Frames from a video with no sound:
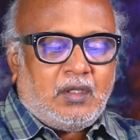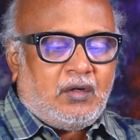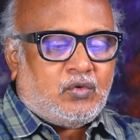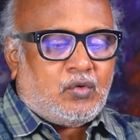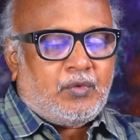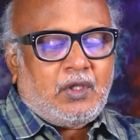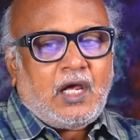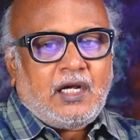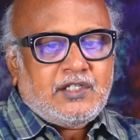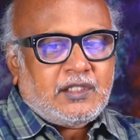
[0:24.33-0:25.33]

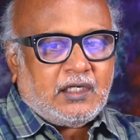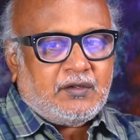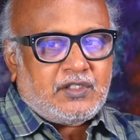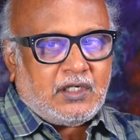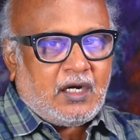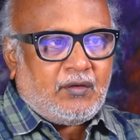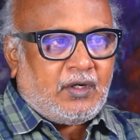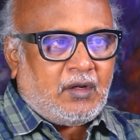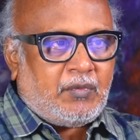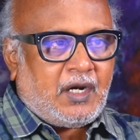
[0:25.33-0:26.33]
இருபத்தொம்போதில் ஆட்சியை தக்க வச்சுக்கலாம்னு
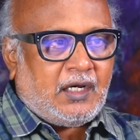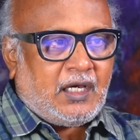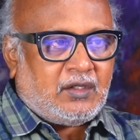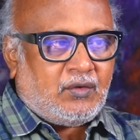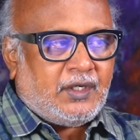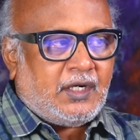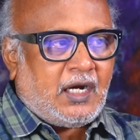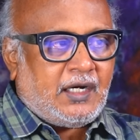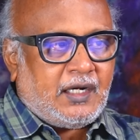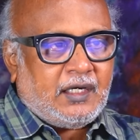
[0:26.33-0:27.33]
அவங்க நம்புகிறாங்க அதை நோக்கி
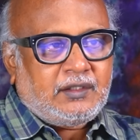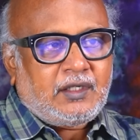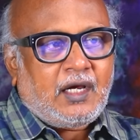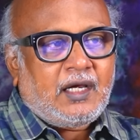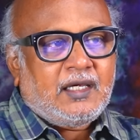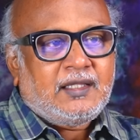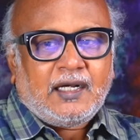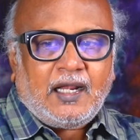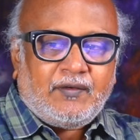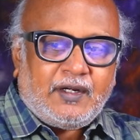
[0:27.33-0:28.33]
நாட்டை நகர்த்துறாங்க இந்த
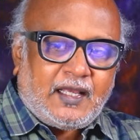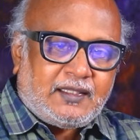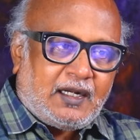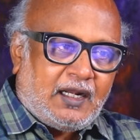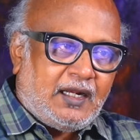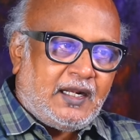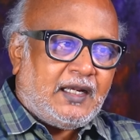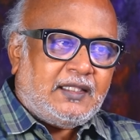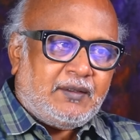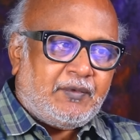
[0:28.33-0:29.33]
கண்வர் யாத்திரைலாம்
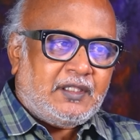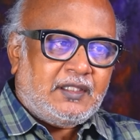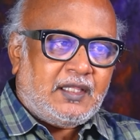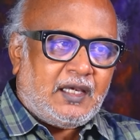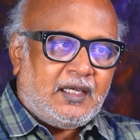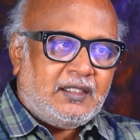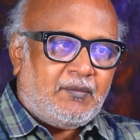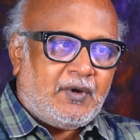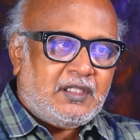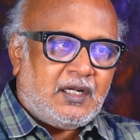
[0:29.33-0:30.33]
என்னங்க இந்த மாதிரி இந்த
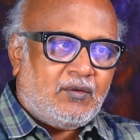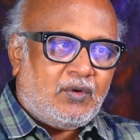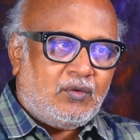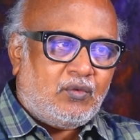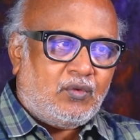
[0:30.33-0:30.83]
இந்த மாதிரியான ஒரு